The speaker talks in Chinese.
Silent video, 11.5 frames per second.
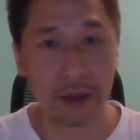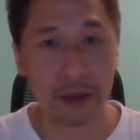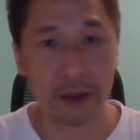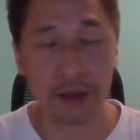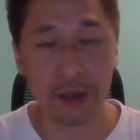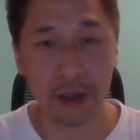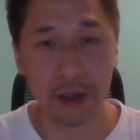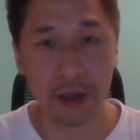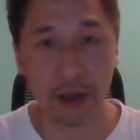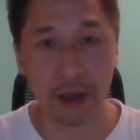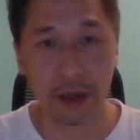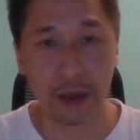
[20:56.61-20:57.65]
一系列
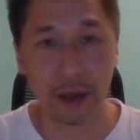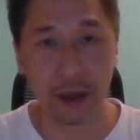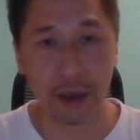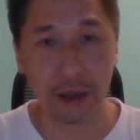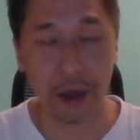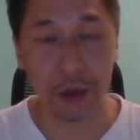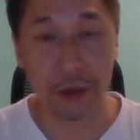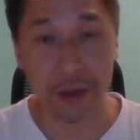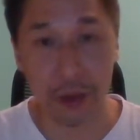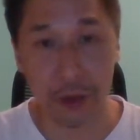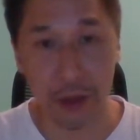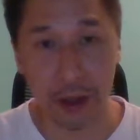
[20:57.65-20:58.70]
的呃港元
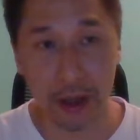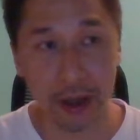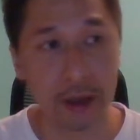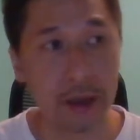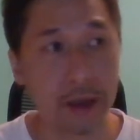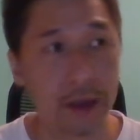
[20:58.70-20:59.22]
债券呢，